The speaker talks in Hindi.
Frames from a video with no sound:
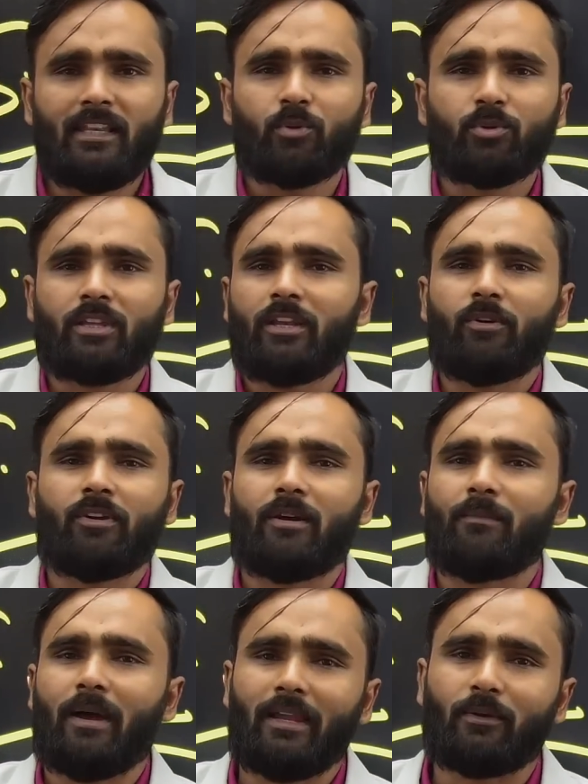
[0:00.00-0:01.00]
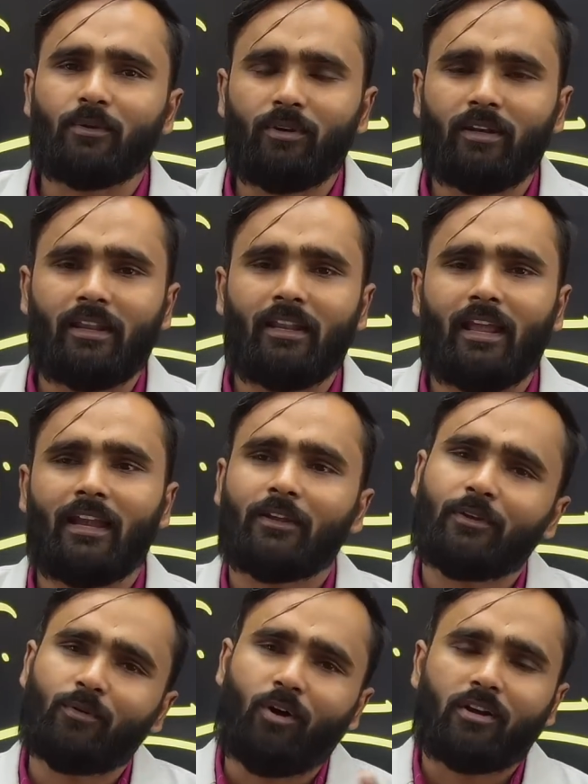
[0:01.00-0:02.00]
उसके लिए कोई कंबाइन रूल नहीं लाया
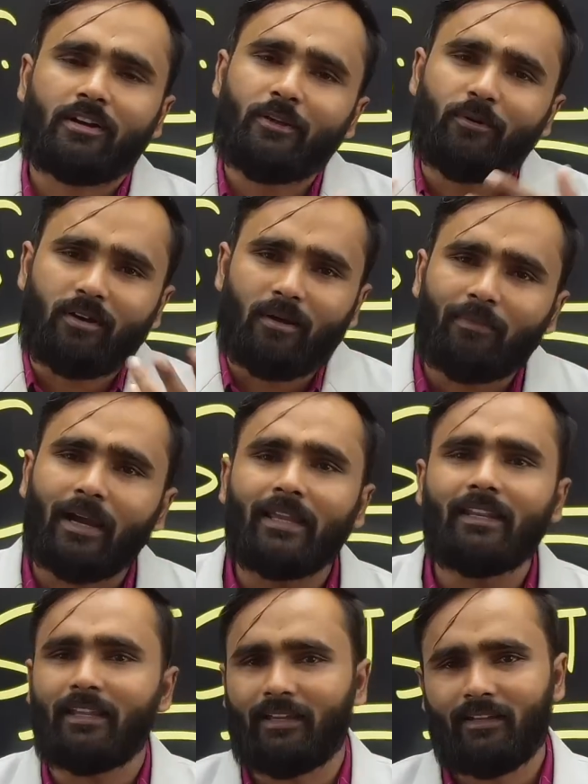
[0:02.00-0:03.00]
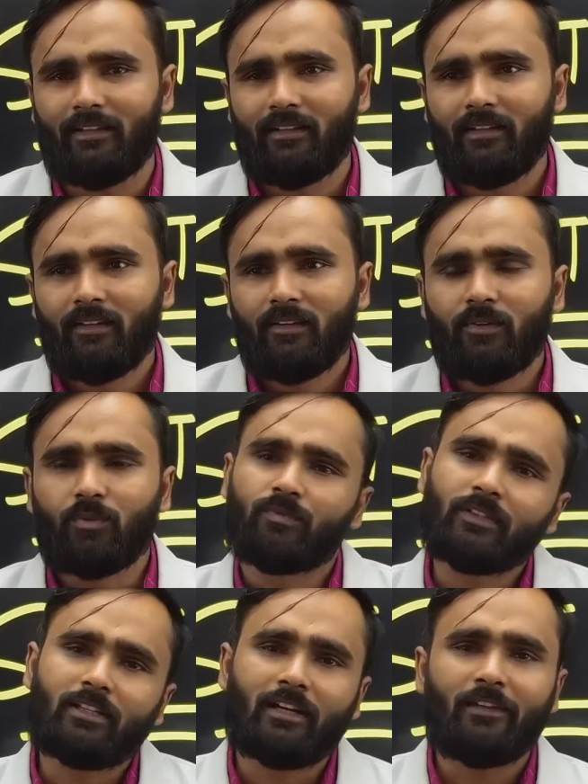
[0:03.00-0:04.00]
क्योंकि वो ऑलरेडी वो कंबाइन ही है
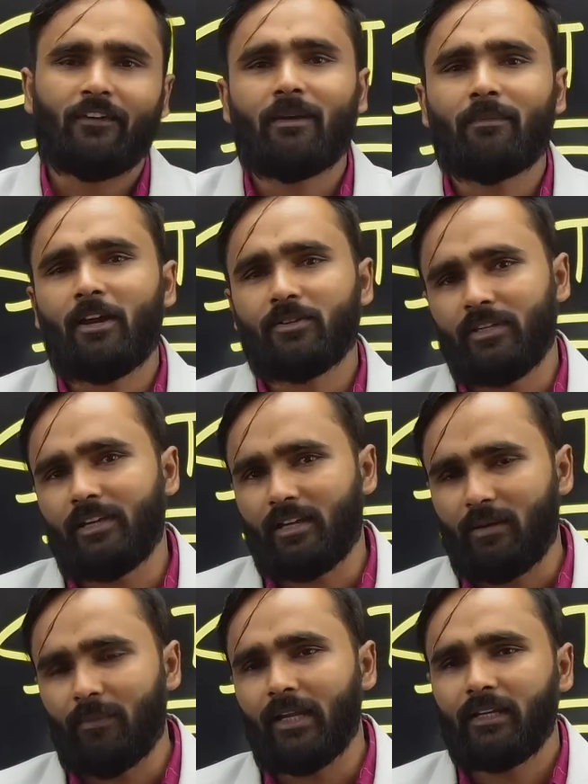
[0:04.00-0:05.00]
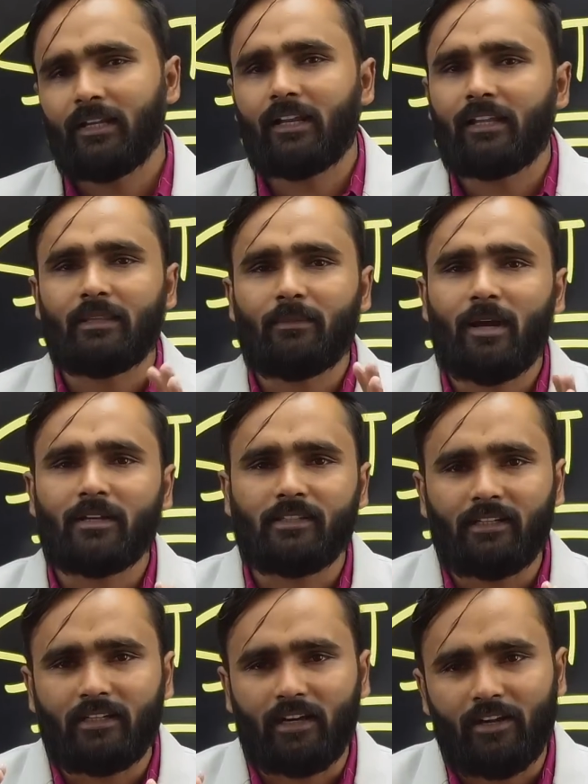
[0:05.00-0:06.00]
उसमें थर्टी फाइव मार्क्स चाहिए कंबाइन करके कितने मार्क्स
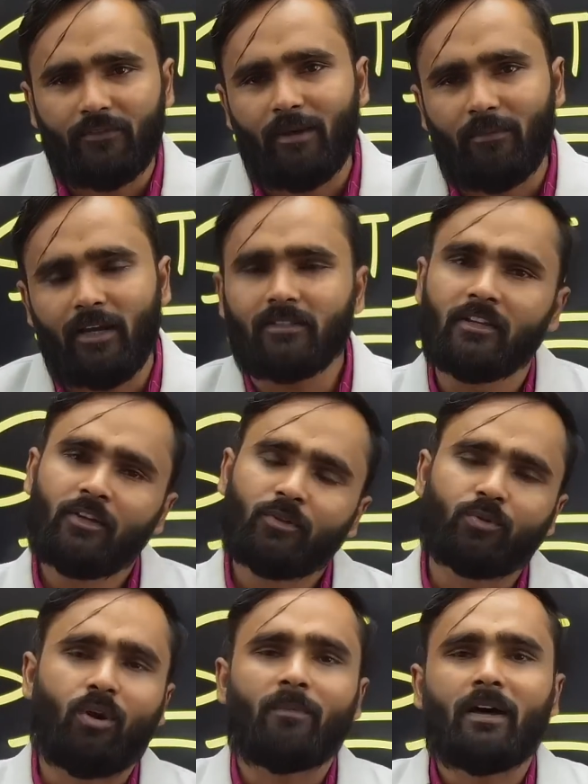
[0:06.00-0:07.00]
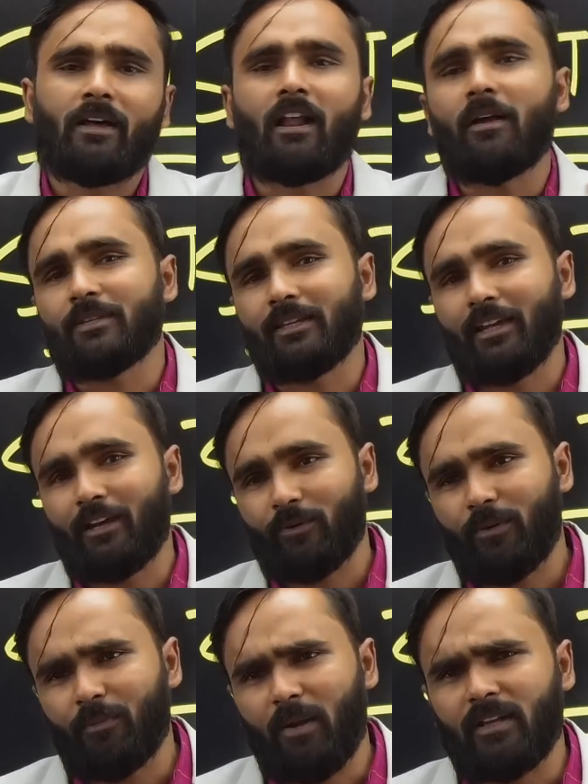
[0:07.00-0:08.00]
चाहिए थर्टी फाइव मार्क्स तो आप आराम से क्या
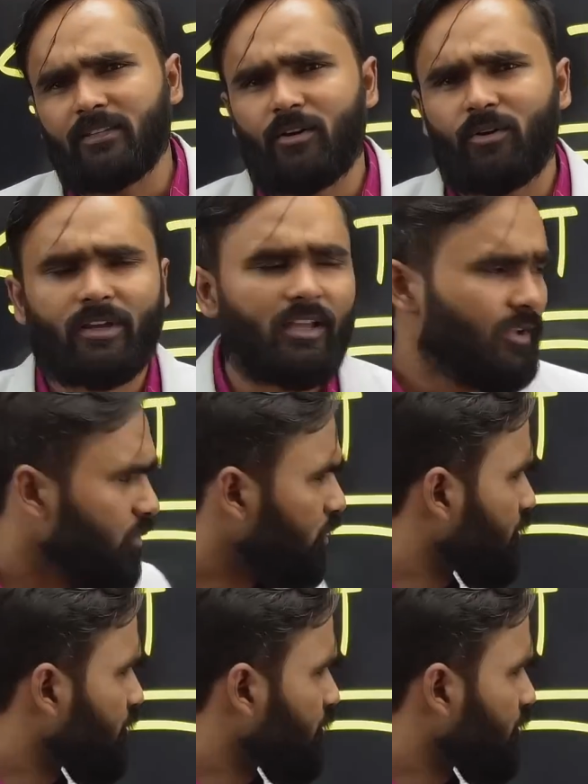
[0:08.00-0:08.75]
रहोगे पास रहोगे उसमें